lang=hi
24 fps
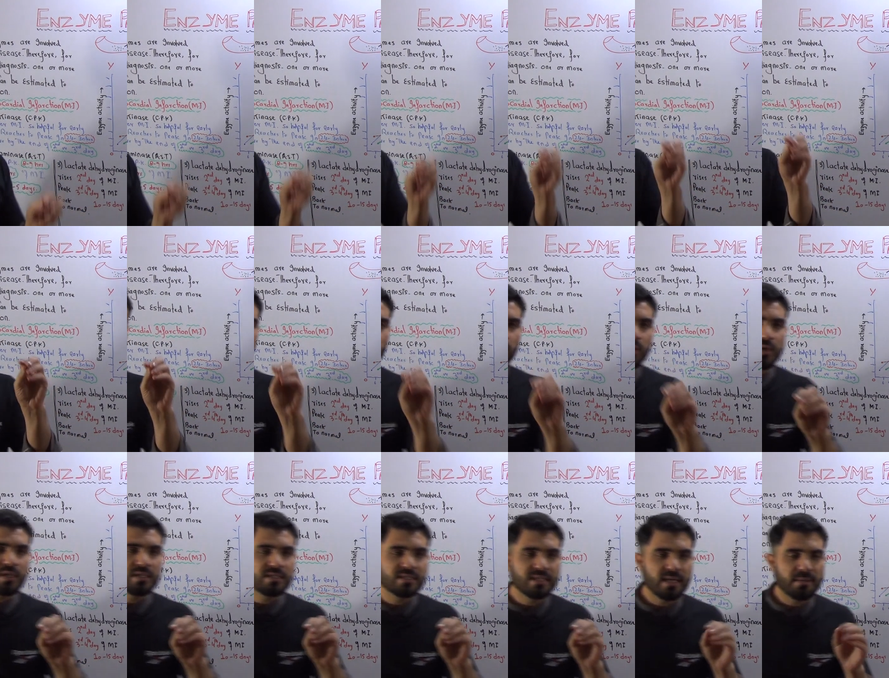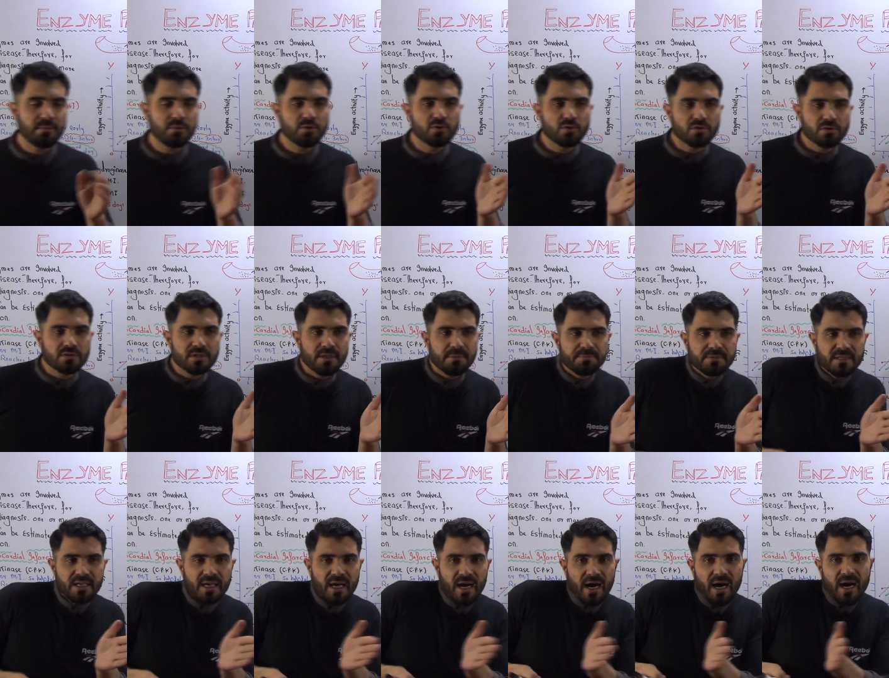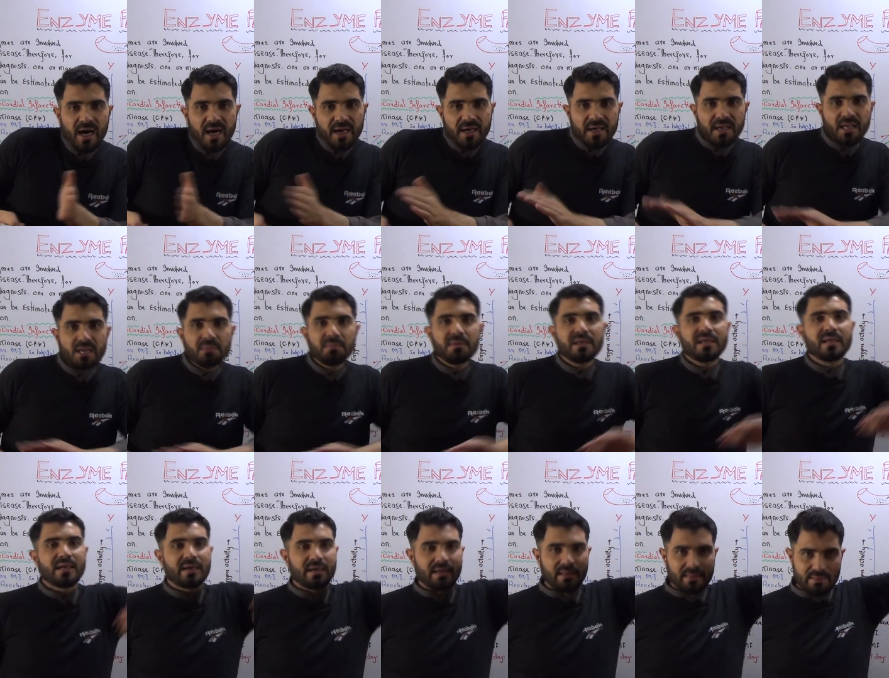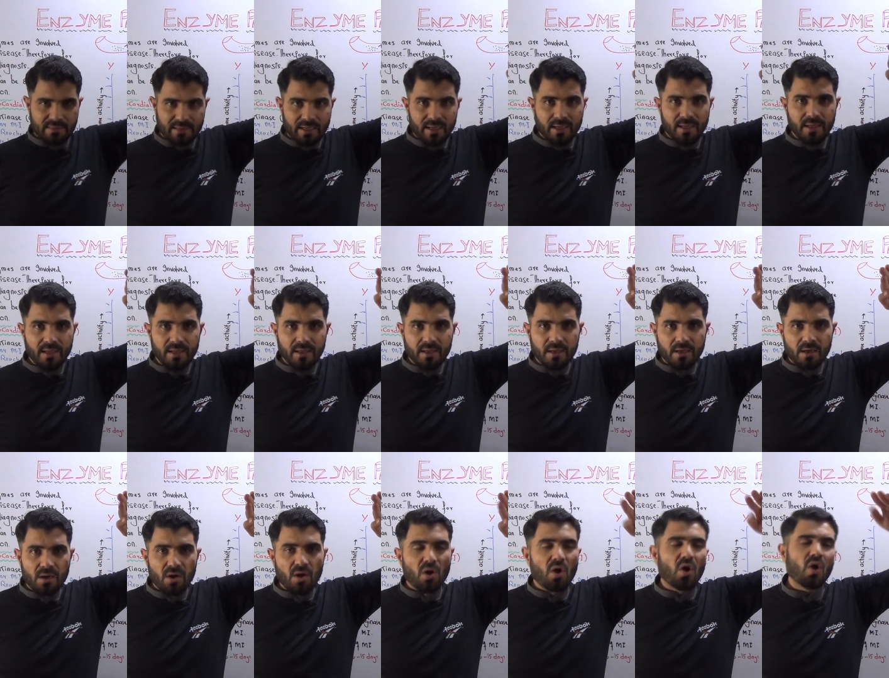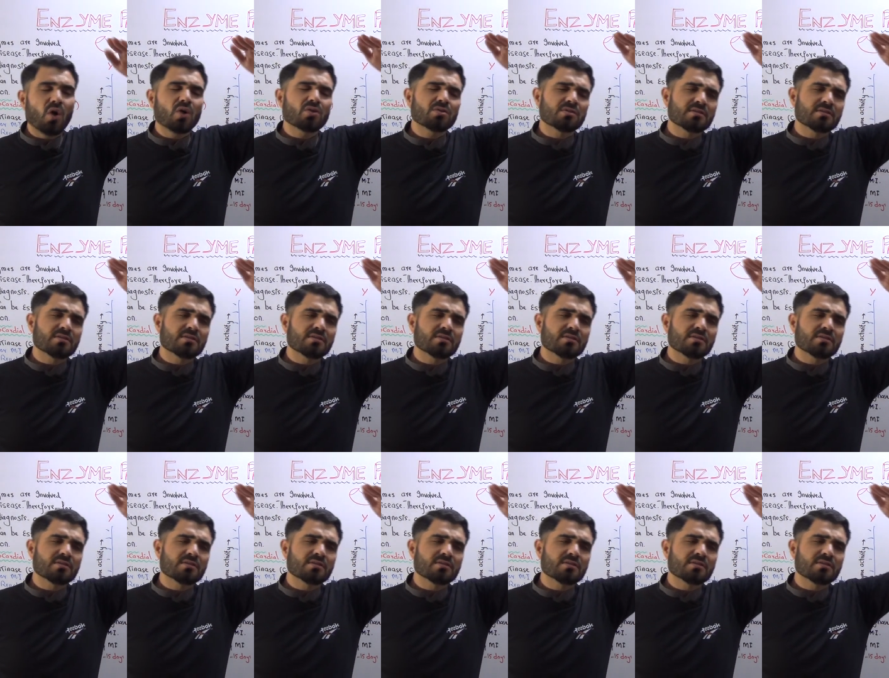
ये वो इंजाइम है जो सबसे आखिर में निकलता है और